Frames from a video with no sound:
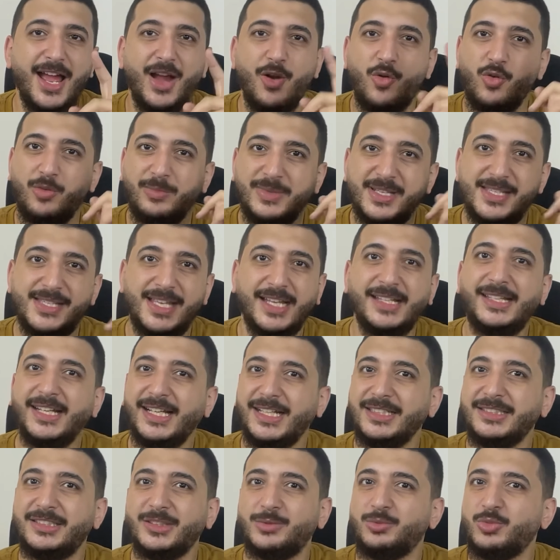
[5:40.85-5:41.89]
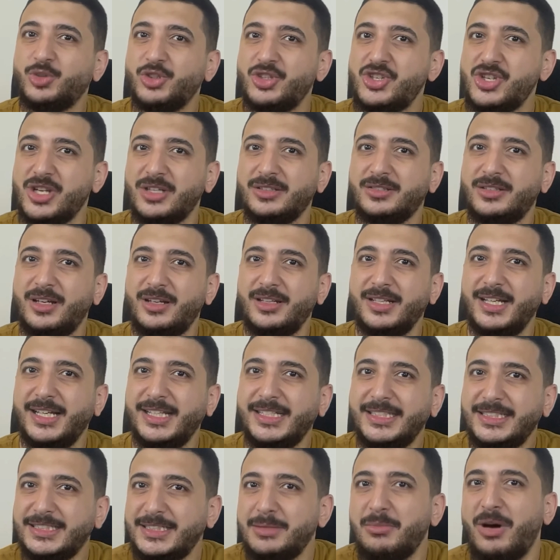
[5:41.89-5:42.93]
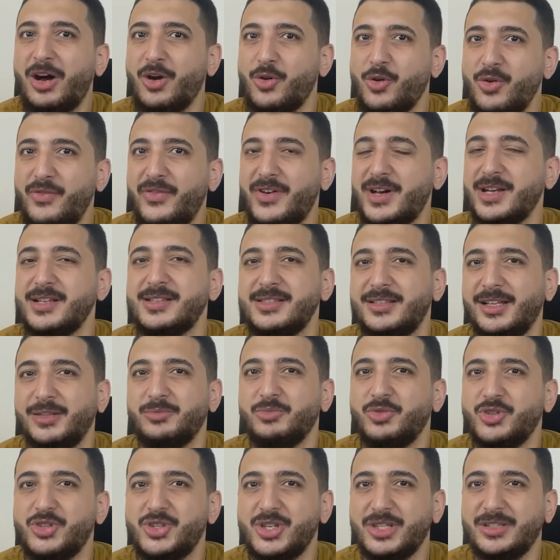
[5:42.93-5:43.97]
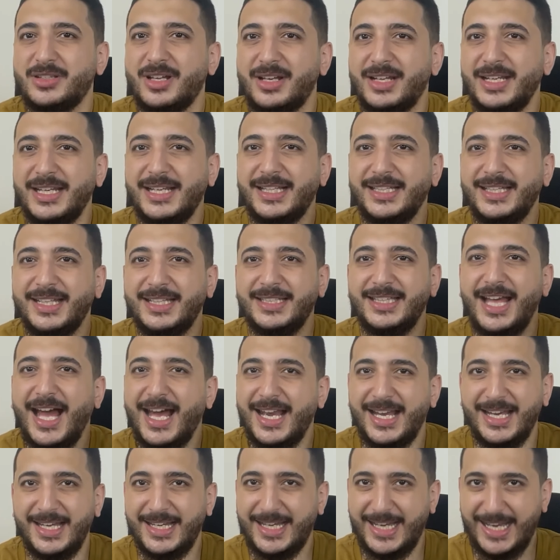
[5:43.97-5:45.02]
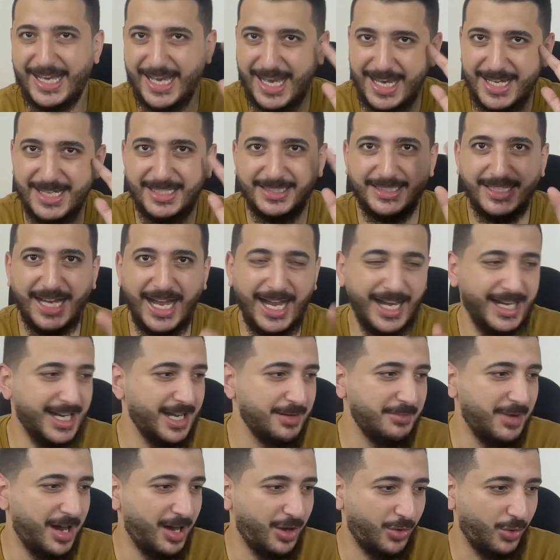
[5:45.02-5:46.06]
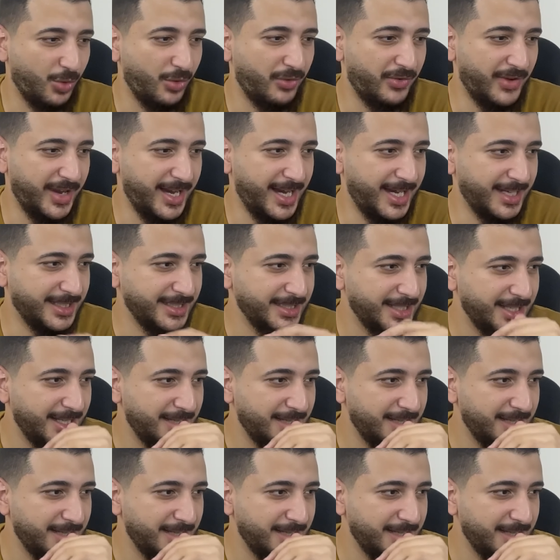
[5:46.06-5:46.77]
ومستني حته موت جندار لان دي معروفه اصلا موت جندار كده كده على الخيانه دي حاجه معروفه يعني